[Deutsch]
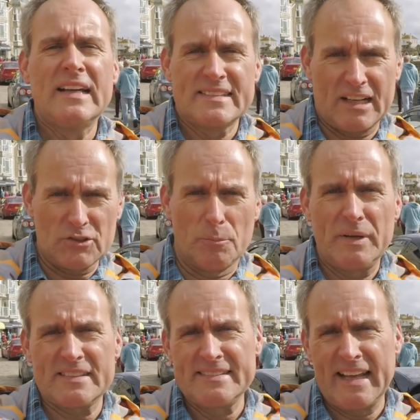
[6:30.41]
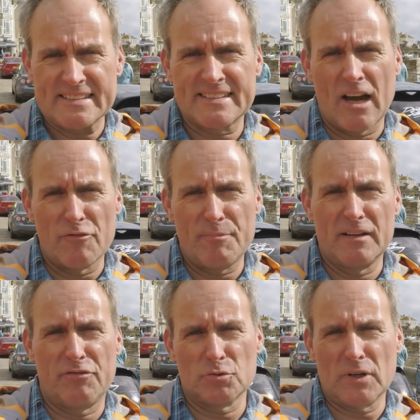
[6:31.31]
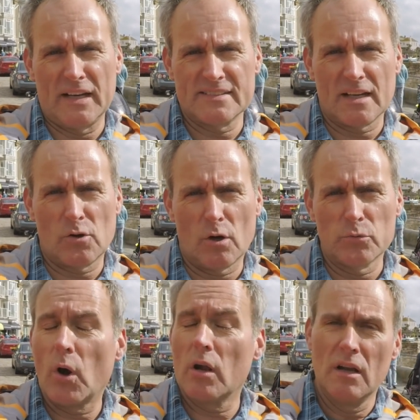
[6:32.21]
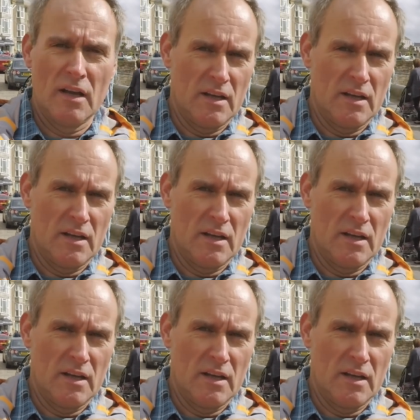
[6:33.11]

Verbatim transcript: dann kommt mit nächstes Jahr auf meine Fotoreise nach Cornwall.